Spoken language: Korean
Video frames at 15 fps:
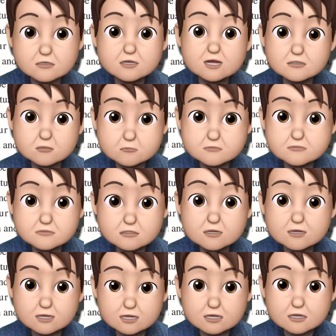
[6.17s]
가지고 푸는
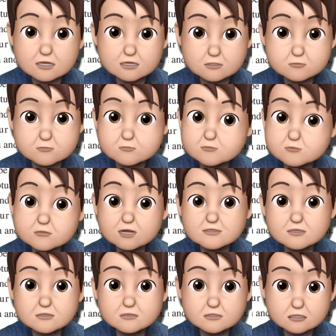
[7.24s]
거야. 이거
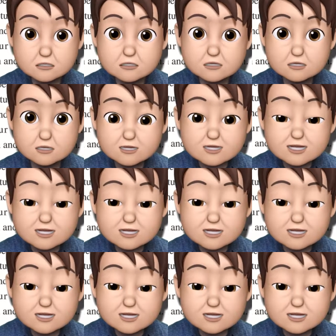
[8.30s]
수능에서는 특히